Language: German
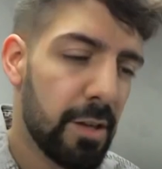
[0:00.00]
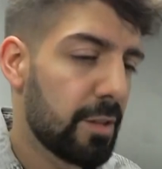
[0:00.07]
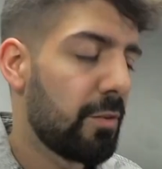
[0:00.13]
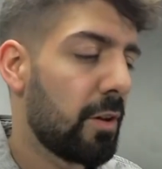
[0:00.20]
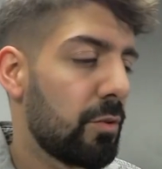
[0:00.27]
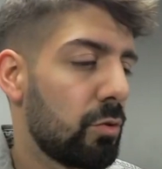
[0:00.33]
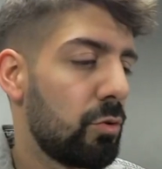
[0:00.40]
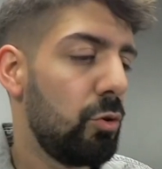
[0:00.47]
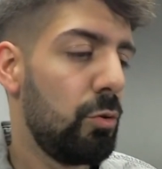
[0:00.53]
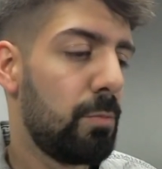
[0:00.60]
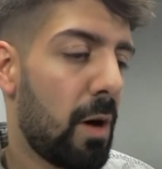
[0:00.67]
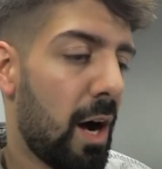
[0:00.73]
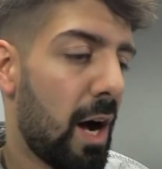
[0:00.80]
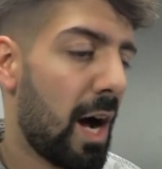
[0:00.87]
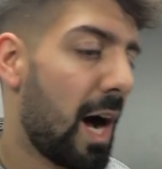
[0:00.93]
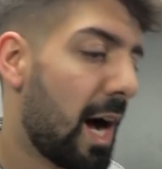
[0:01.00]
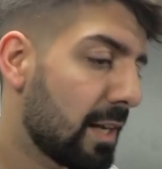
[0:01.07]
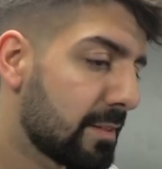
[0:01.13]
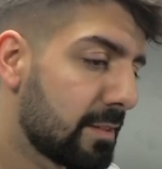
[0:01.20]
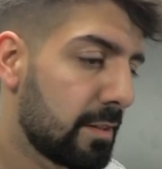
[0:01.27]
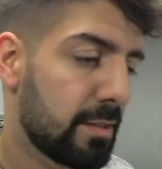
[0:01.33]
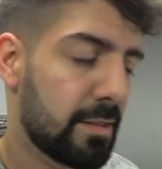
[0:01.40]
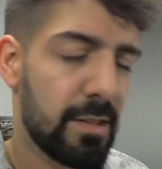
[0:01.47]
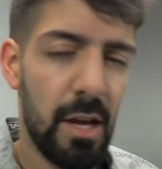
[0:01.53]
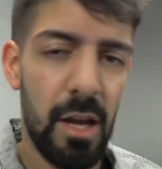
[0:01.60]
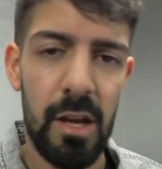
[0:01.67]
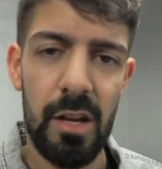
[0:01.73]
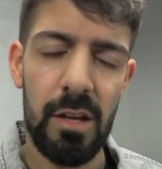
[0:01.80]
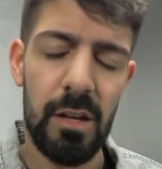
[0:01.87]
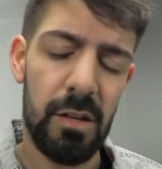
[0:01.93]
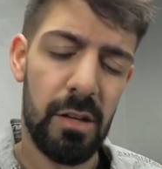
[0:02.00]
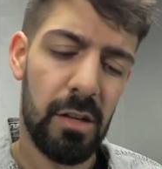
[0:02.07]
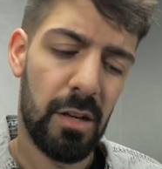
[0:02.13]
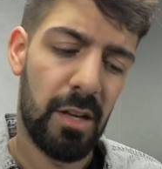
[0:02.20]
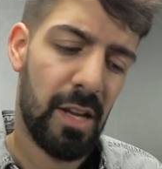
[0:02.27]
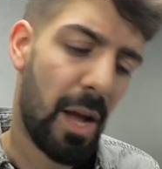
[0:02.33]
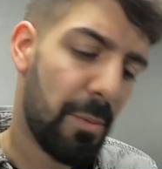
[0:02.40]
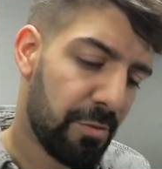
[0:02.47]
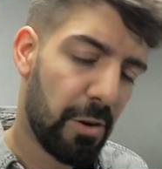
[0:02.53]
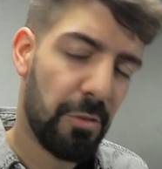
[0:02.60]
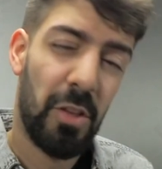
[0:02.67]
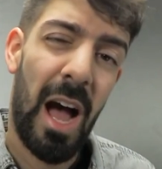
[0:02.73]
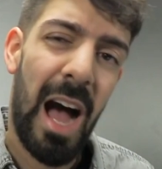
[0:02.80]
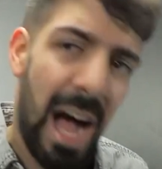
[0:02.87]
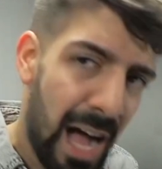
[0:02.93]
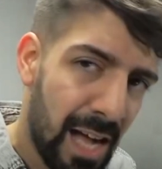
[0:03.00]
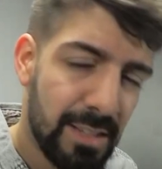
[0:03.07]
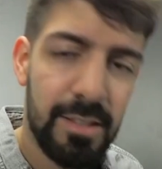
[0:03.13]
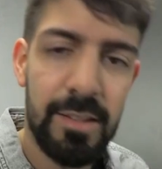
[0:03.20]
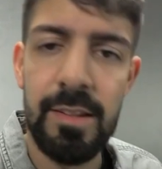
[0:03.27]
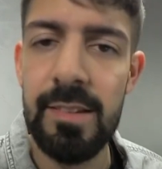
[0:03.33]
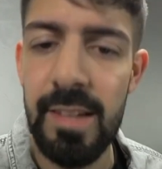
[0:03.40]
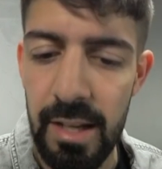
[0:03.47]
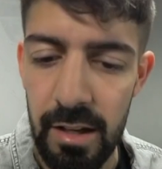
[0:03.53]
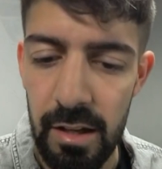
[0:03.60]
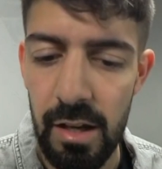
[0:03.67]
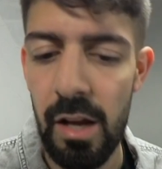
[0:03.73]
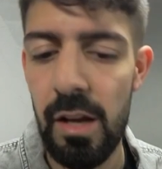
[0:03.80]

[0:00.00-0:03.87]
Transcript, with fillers: Das war so ein überhartes äh, krampfhaft hartes Ding.